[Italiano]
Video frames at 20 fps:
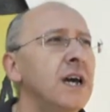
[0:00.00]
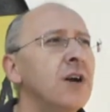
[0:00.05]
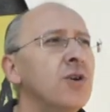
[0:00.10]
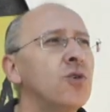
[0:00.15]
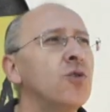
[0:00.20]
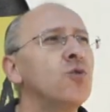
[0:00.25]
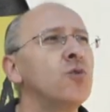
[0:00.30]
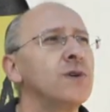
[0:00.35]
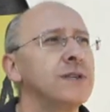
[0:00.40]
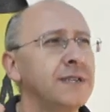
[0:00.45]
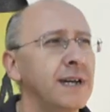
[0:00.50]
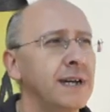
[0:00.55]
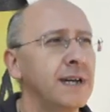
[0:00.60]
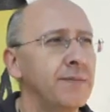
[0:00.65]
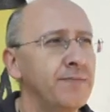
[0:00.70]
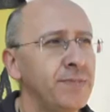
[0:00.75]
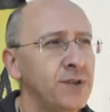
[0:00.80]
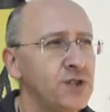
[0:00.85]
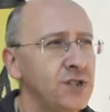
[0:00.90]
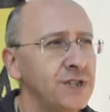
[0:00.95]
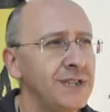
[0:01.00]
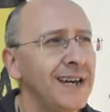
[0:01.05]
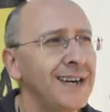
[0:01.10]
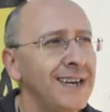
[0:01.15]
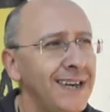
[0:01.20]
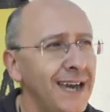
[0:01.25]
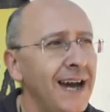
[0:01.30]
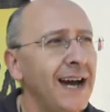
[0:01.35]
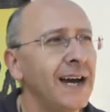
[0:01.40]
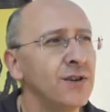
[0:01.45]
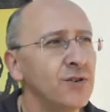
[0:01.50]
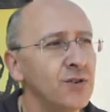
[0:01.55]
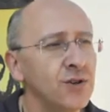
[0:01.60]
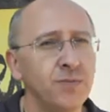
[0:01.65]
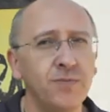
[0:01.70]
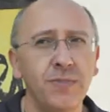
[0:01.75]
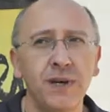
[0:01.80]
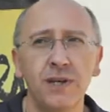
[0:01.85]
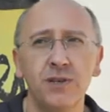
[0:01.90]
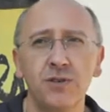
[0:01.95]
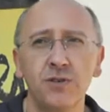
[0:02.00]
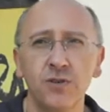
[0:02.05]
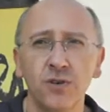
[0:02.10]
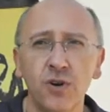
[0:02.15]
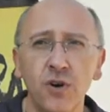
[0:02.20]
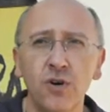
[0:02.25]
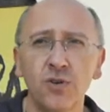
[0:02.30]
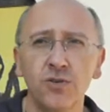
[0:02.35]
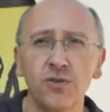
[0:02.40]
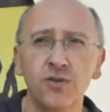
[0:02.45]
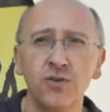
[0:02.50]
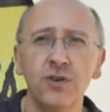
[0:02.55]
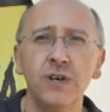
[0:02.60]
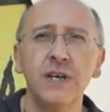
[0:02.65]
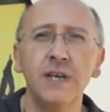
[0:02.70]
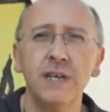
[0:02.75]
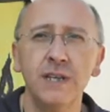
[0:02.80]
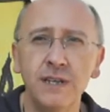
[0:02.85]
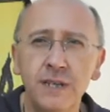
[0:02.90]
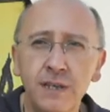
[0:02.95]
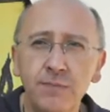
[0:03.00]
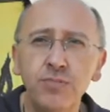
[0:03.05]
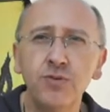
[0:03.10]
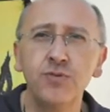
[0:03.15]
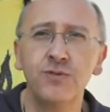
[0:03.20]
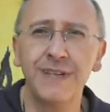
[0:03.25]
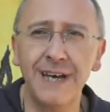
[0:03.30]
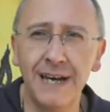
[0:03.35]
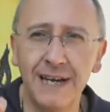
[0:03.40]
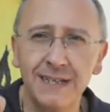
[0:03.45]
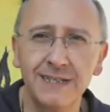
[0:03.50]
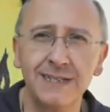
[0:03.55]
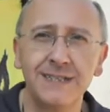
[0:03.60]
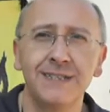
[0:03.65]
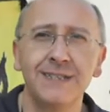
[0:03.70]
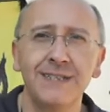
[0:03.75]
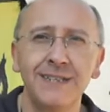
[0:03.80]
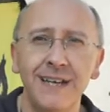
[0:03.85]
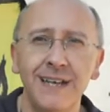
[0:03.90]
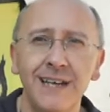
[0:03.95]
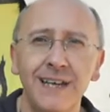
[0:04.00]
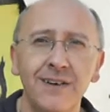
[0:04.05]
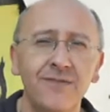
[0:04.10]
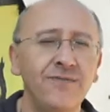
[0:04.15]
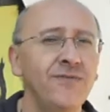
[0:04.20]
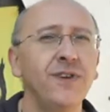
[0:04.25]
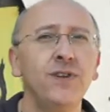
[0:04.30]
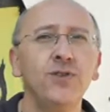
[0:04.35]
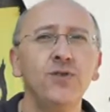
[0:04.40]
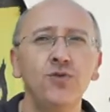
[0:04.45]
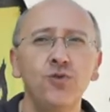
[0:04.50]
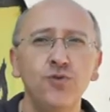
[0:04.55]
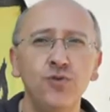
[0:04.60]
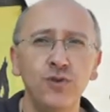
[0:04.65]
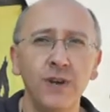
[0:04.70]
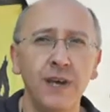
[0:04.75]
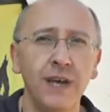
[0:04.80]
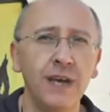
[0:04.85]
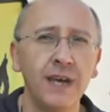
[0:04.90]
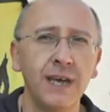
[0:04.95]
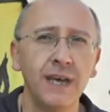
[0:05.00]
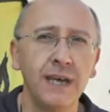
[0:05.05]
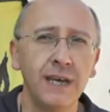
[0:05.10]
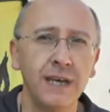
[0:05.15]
con questa capacità che hanno, ripeto, loro di buttarsi nelle avventure